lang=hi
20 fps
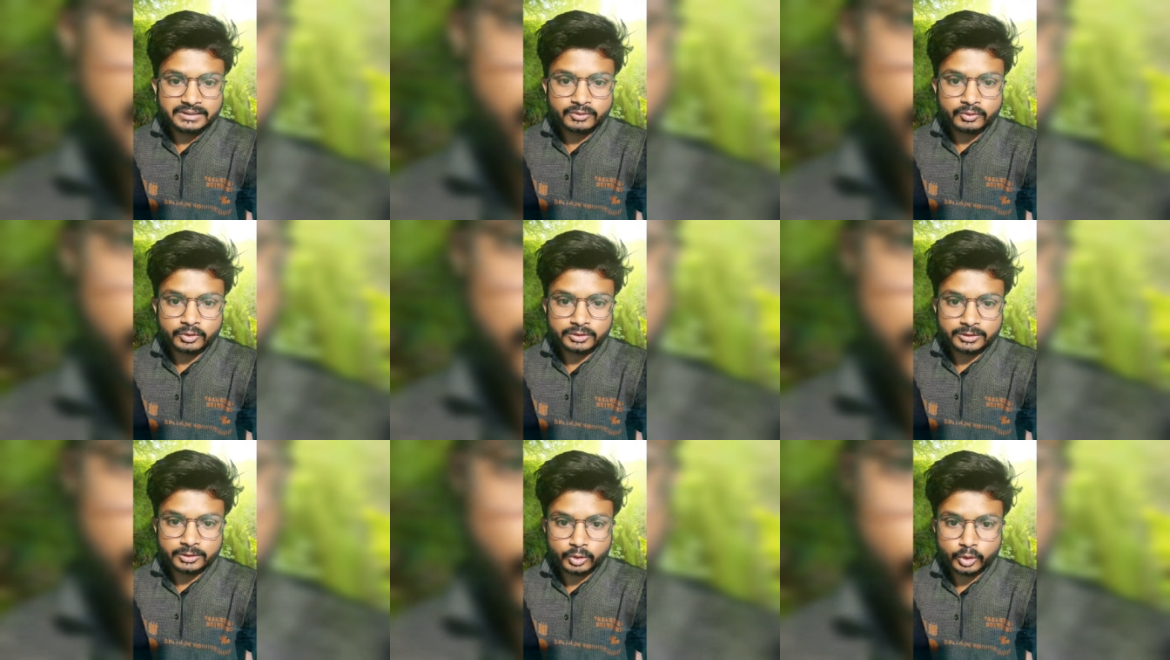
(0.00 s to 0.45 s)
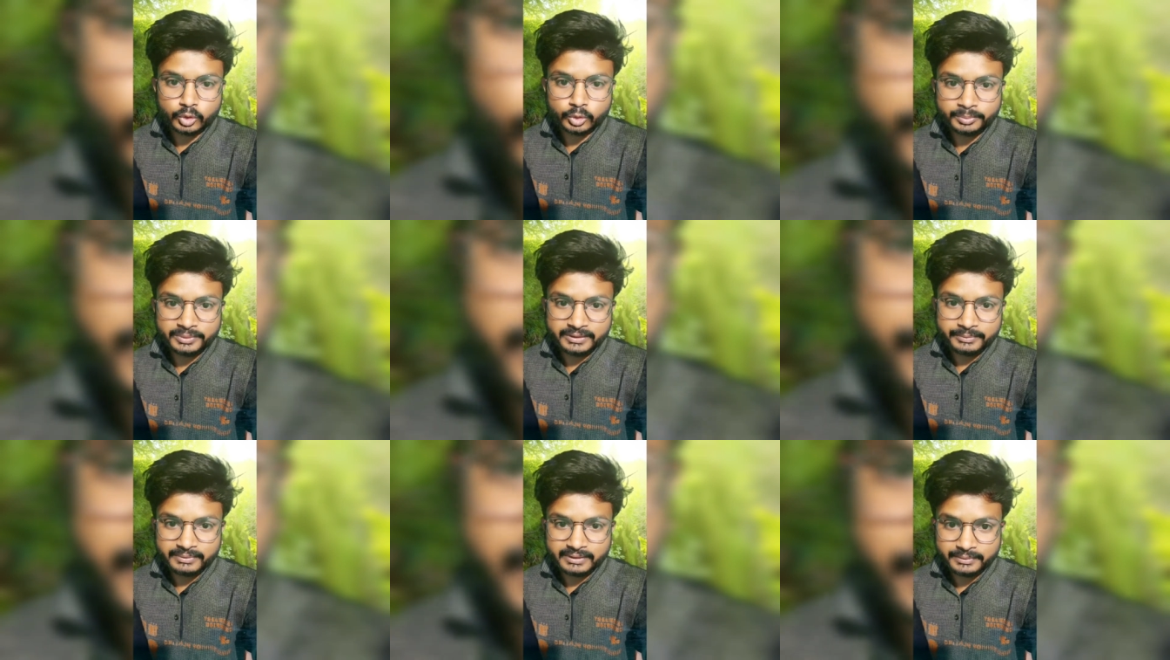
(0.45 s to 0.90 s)
खुद
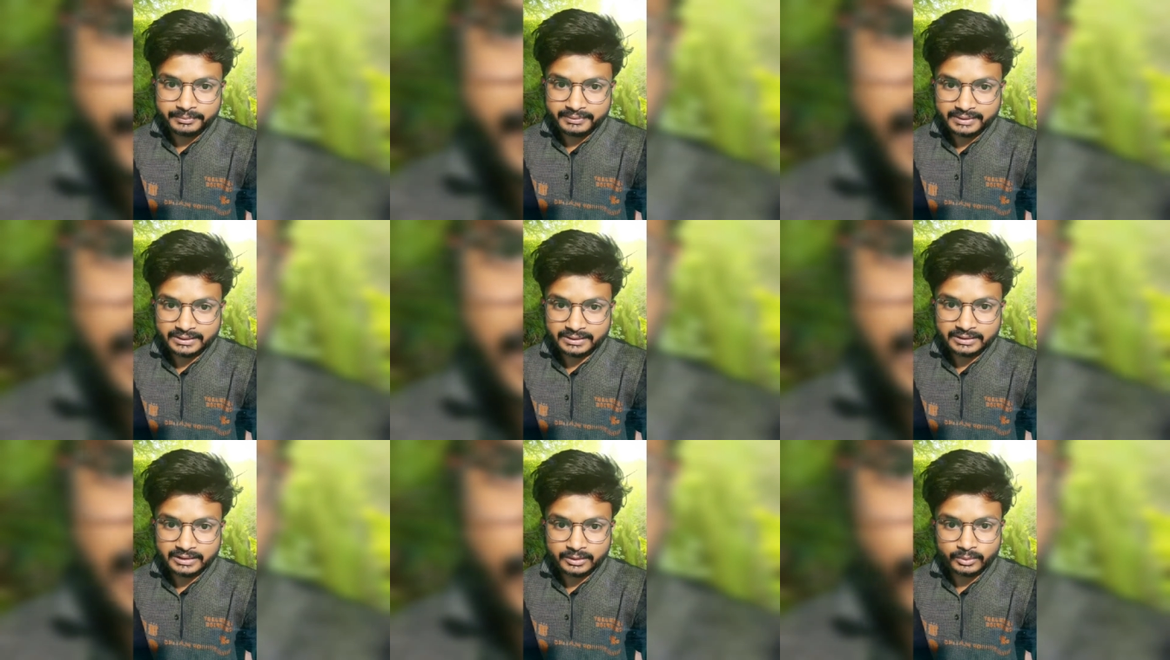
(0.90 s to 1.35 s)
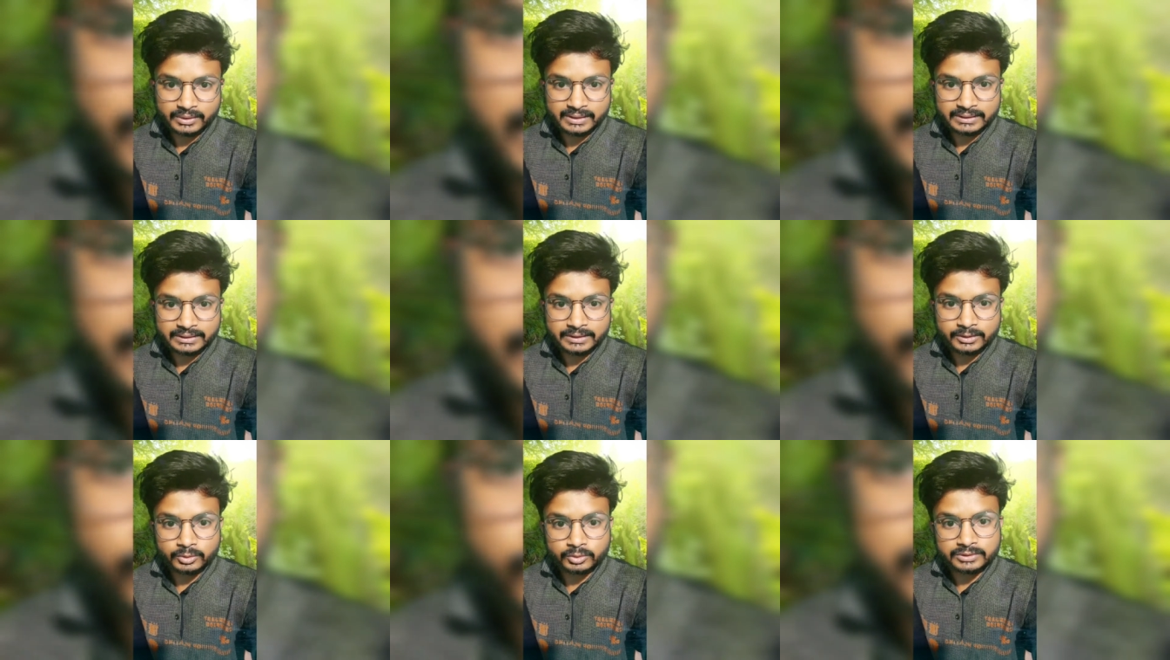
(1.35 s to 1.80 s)
डॉक्यूमेंट वेरिफिकेशन
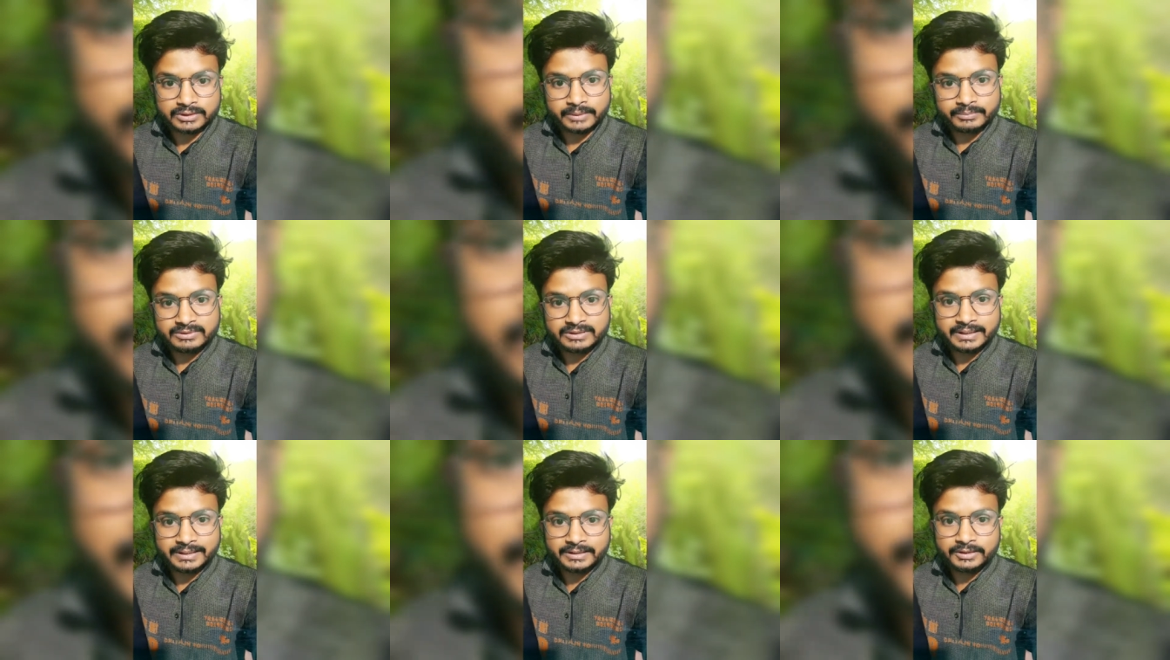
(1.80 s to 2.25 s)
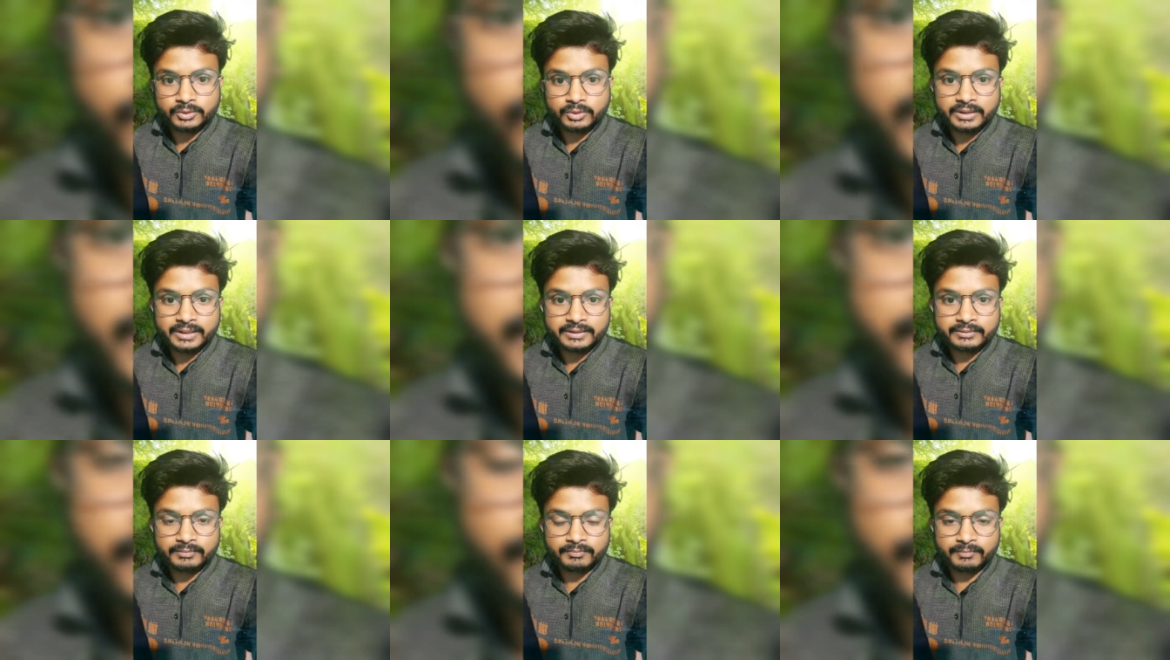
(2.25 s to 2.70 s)
करवाता था तो उसका भी शेड्यूल
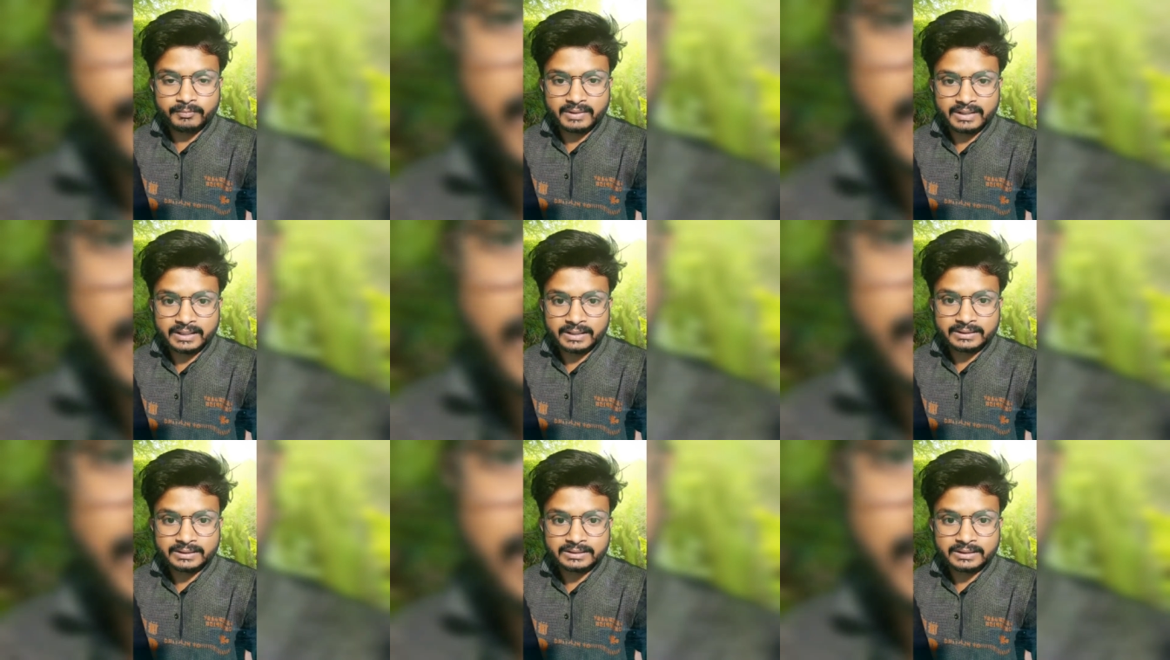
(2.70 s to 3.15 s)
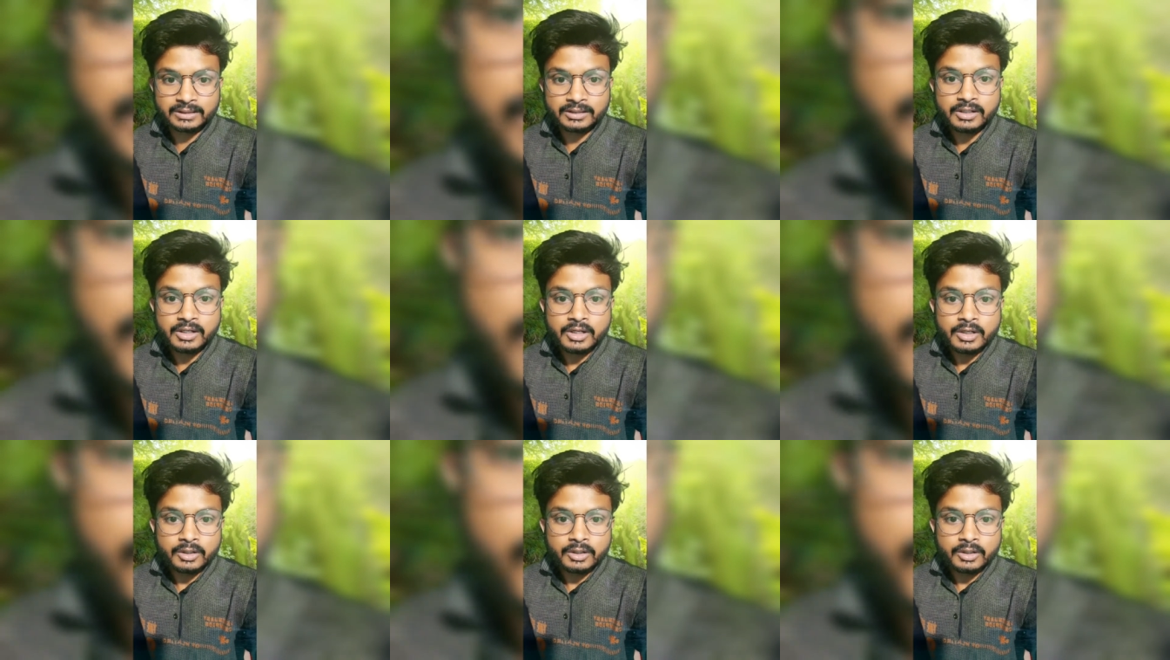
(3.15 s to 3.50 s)
एक बनाता था